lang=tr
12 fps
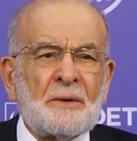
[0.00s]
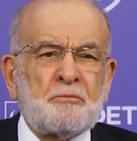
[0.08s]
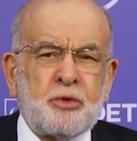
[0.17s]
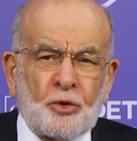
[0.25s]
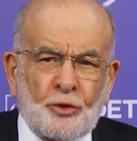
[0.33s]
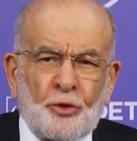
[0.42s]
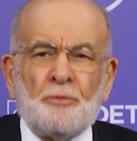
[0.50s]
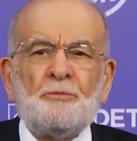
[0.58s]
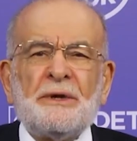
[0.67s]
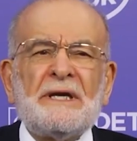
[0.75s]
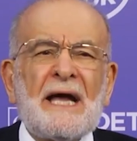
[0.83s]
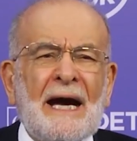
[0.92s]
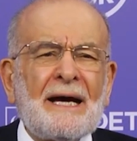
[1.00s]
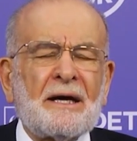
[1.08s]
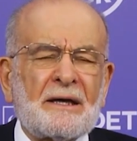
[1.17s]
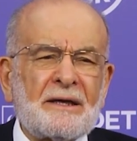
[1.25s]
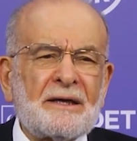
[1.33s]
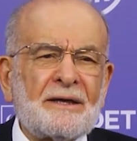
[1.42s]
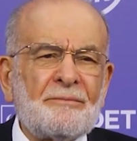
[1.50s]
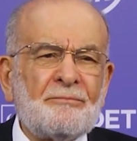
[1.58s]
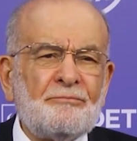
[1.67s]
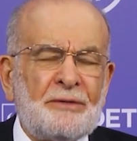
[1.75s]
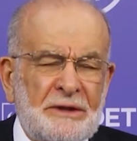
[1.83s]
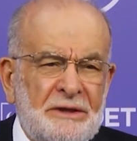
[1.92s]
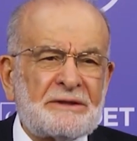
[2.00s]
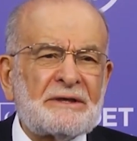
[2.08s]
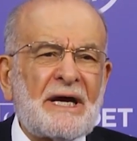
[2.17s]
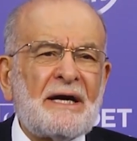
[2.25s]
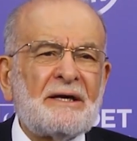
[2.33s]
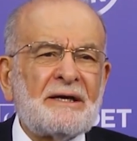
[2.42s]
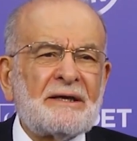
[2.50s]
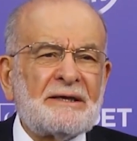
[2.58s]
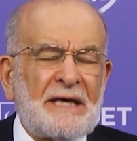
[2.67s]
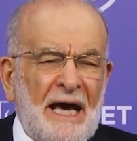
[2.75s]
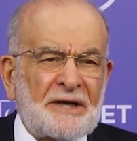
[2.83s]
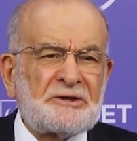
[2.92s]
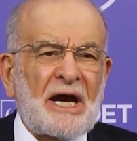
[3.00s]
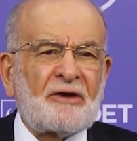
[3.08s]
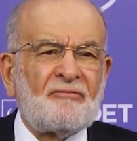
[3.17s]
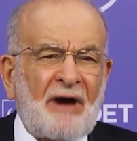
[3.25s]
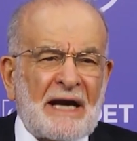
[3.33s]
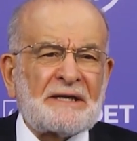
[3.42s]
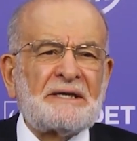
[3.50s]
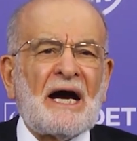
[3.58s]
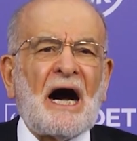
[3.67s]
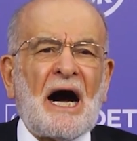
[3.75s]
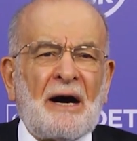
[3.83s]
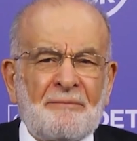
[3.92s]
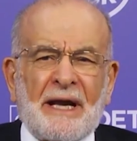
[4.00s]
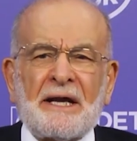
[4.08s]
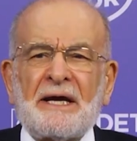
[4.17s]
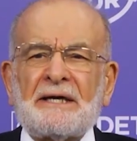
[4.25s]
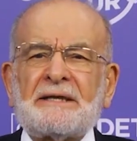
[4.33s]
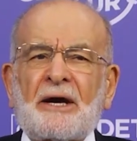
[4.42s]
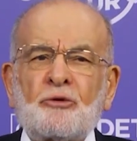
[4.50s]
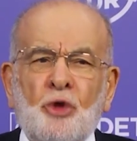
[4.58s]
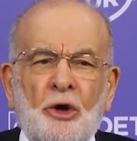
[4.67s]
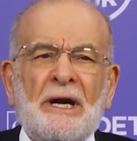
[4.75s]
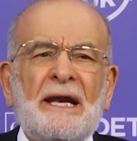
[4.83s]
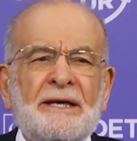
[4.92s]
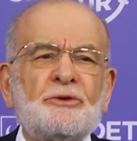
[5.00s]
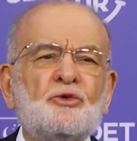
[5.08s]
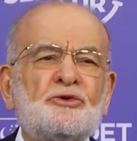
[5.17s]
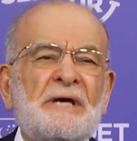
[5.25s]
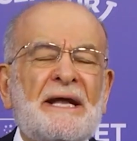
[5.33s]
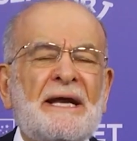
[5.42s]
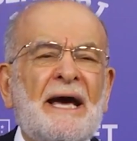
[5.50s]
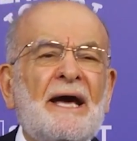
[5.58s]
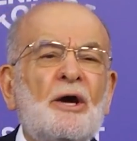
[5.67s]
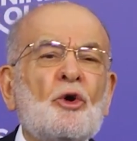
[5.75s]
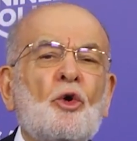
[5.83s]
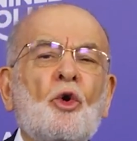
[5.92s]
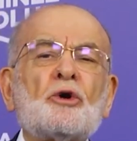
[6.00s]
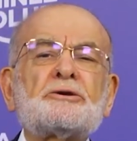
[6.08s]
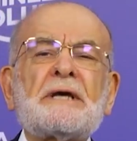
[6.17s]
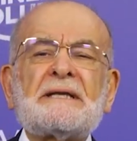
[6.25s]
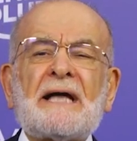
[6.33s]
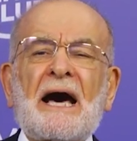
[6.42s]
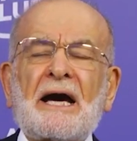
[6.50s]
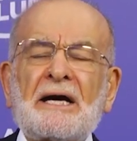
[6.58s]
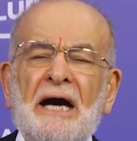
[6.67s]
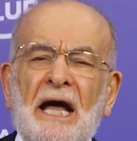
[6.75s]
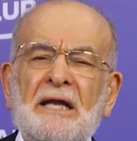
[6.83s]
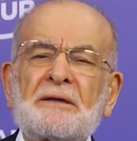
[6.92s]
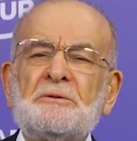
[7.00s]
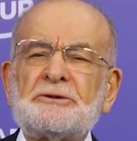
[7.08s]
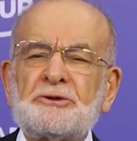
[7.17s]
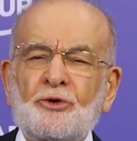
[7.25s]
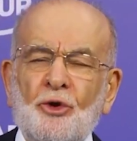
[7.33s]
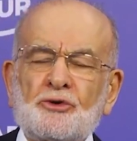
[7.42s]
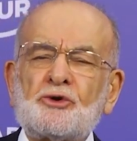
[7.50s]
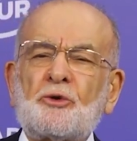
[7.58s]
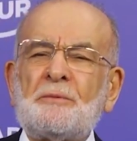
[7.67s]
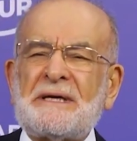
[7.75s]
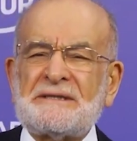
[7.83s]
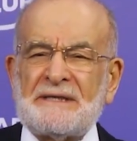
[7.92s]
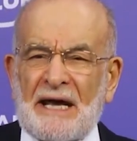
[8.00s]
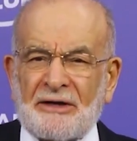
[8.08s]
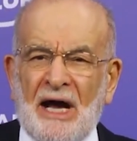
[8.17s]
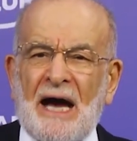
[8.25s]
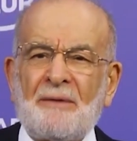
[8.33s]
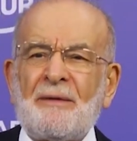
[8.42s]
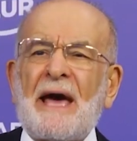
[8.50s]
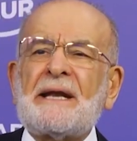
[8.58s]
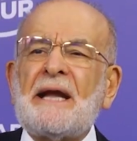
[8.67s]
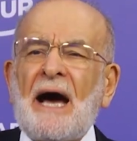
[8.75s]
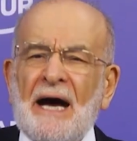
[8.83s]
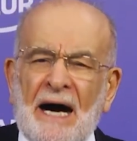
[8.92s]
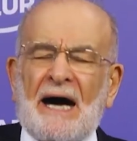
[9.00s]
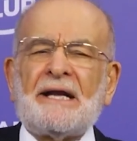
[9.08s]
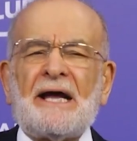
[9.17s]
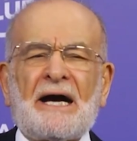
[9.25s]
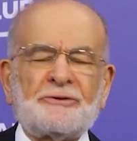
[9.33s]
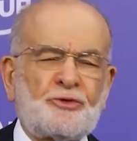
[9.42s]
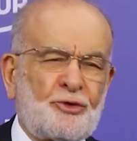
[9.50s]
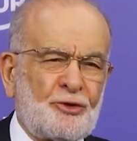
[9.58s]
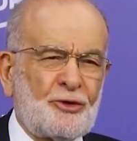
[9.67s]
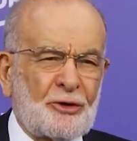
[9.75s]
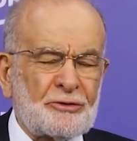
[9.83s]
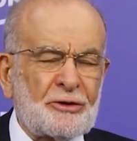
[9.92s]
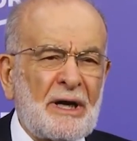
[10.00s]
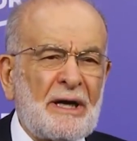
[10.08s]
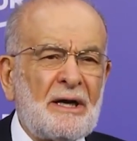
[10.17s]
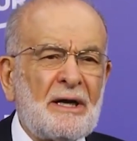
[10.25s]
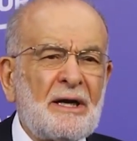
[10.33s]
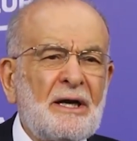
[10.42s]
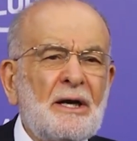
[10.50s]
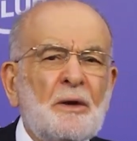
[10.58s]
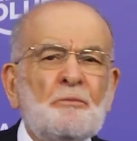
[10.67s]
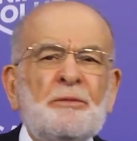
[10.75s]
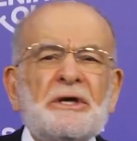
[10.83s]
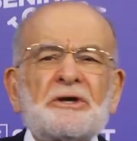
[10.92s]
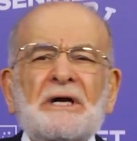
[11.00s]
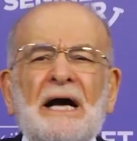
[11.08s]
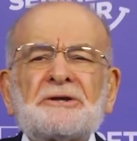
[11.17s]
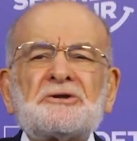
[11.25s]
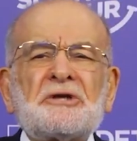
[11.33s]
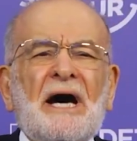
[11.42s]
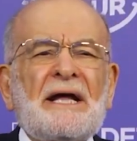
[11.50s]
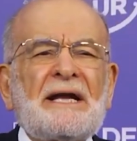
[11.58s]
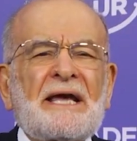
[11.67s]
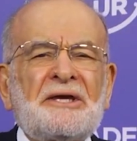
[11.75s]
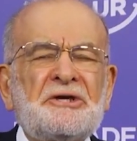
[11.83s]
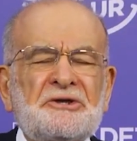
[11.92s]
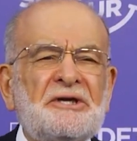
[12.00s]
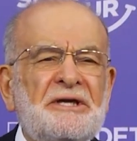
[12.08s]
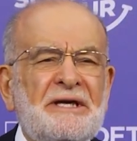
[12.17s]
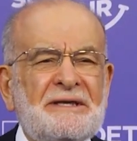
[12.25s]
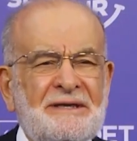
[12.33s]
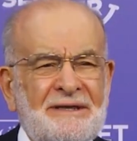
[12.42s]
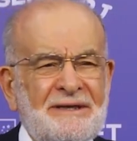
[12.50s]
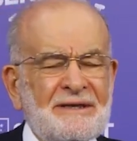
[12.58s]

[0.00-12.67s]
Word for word: Bugün bile bir gerçek var ki Amerika'da kölelik düzeni ortadan kalkmış gözükmesine rağmen hala sürüyor. Birkaç tane kişinin